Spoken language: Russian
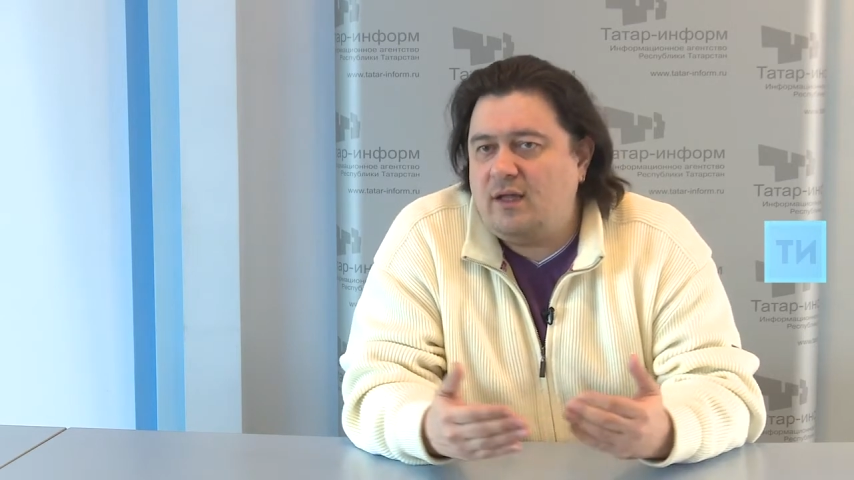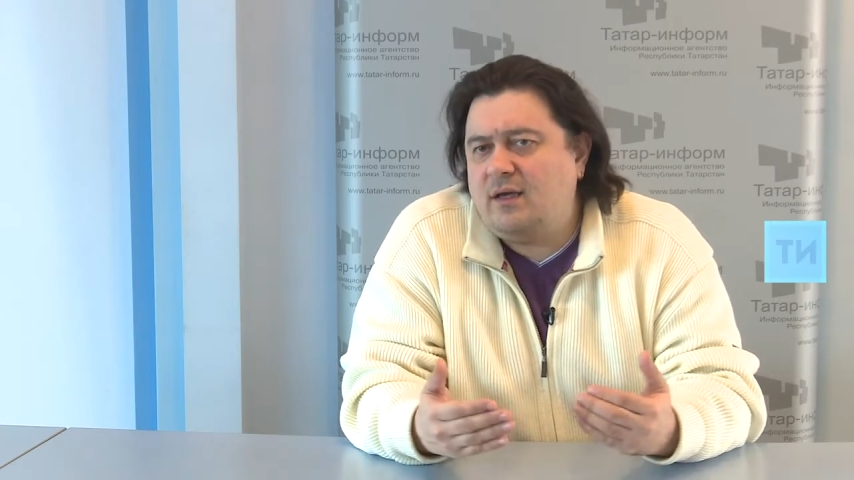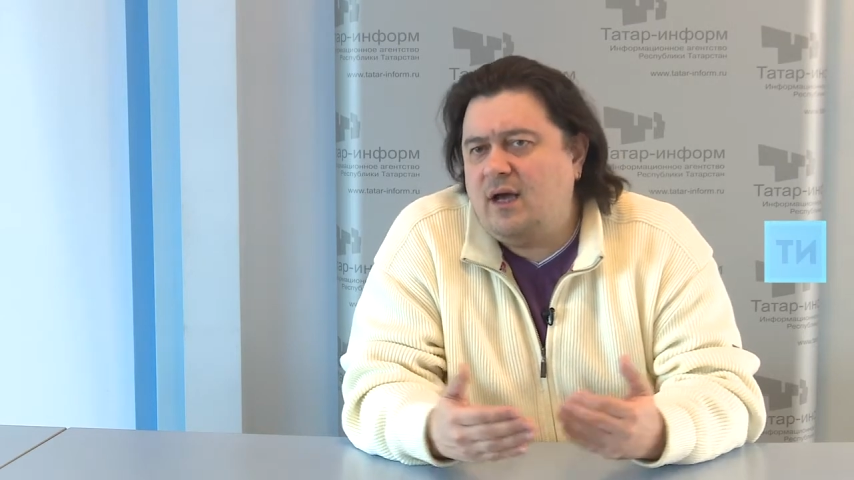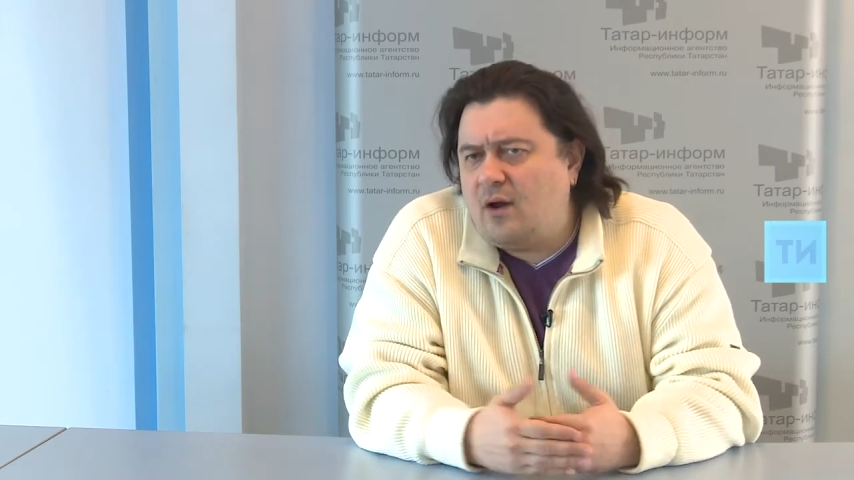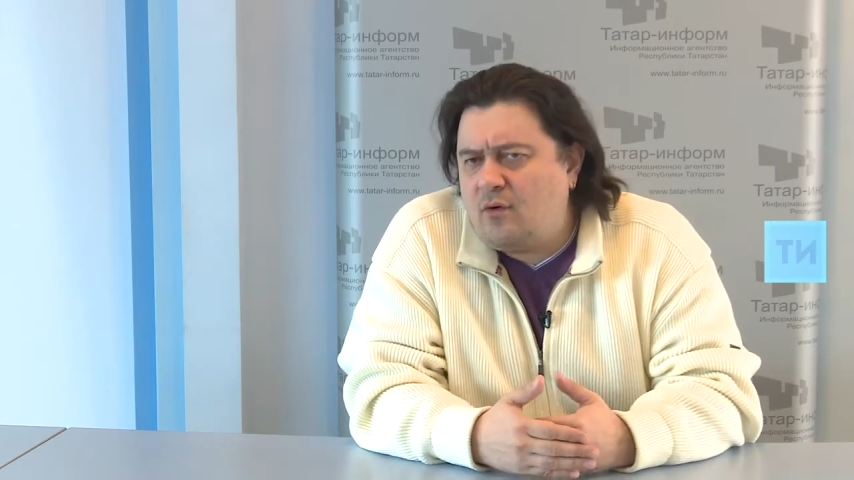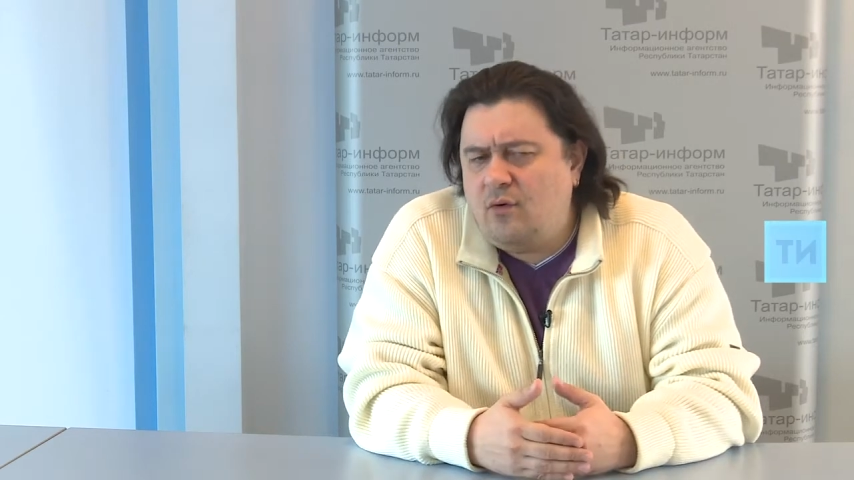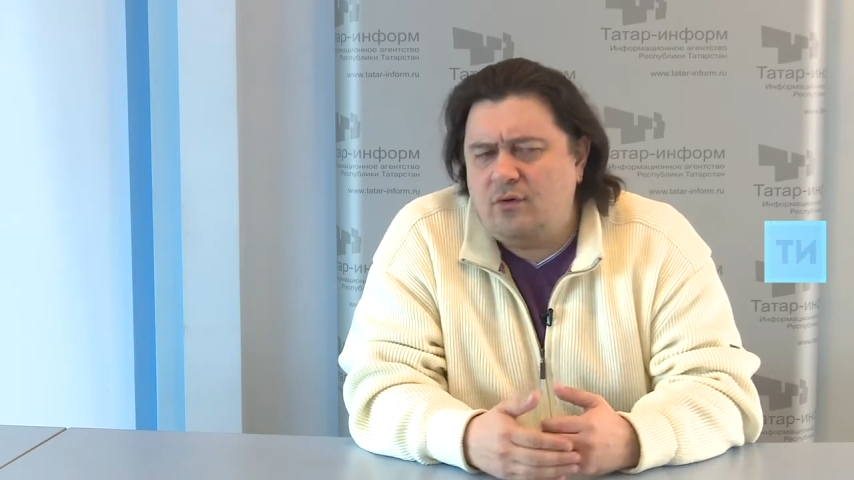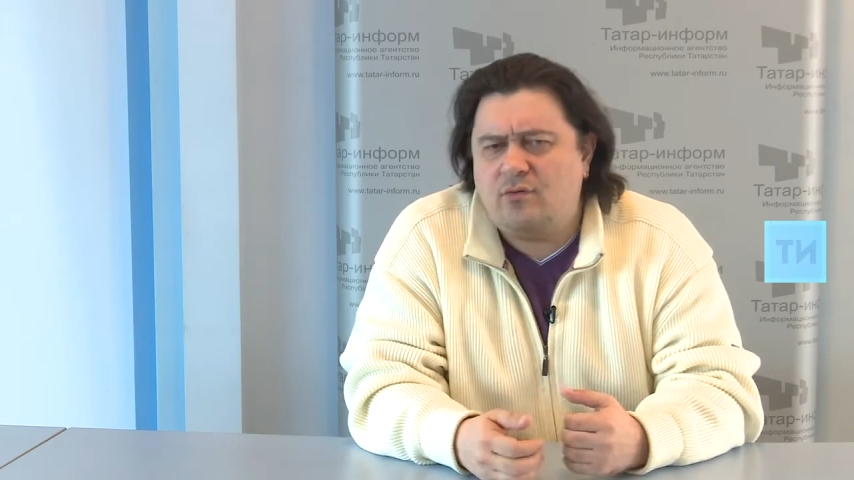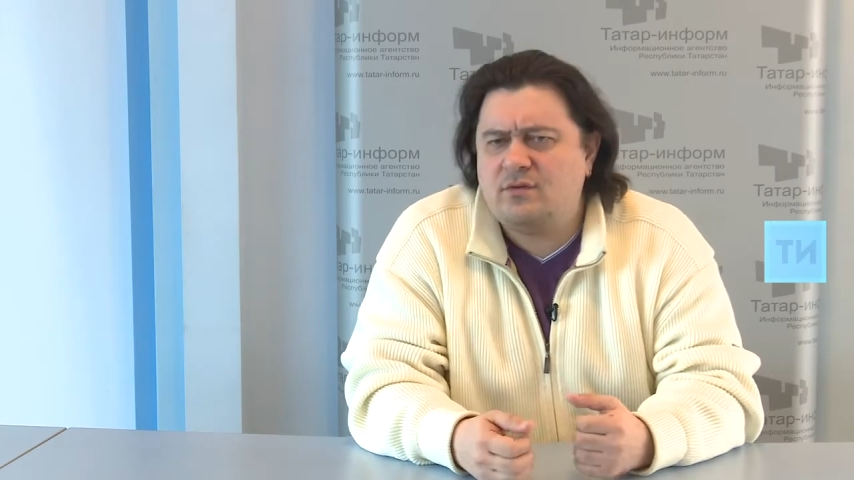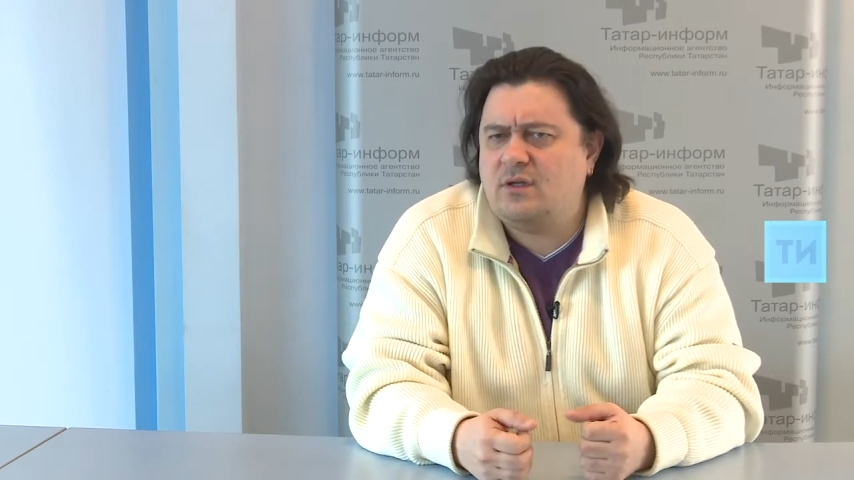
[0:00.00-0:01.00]
они
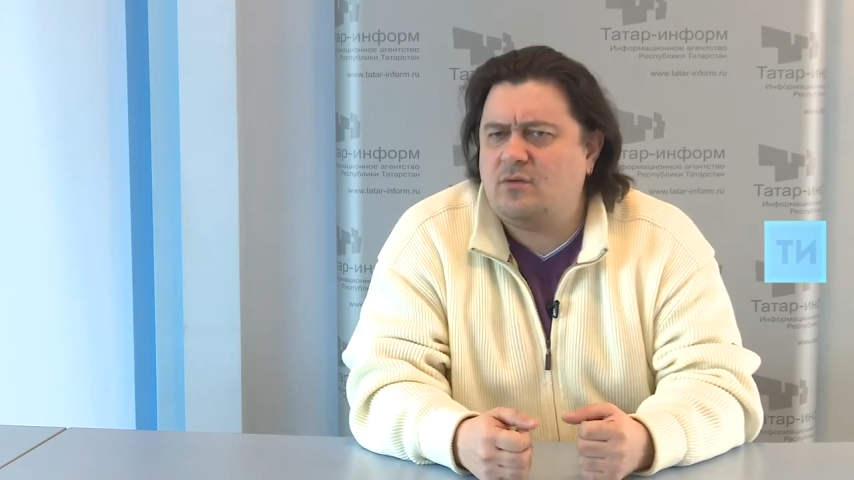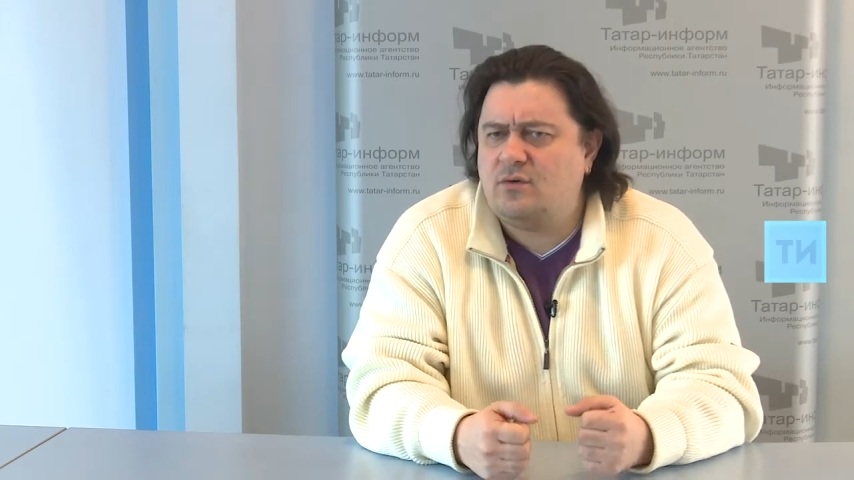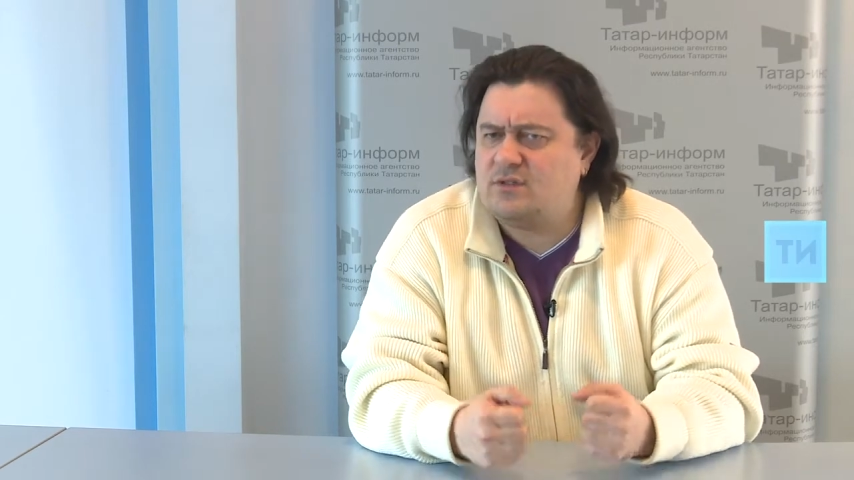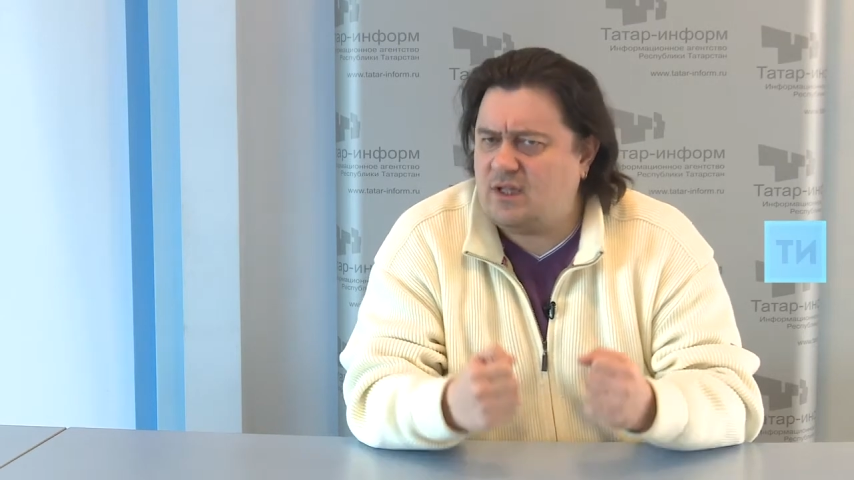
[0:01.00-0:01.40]
горой друг за друга.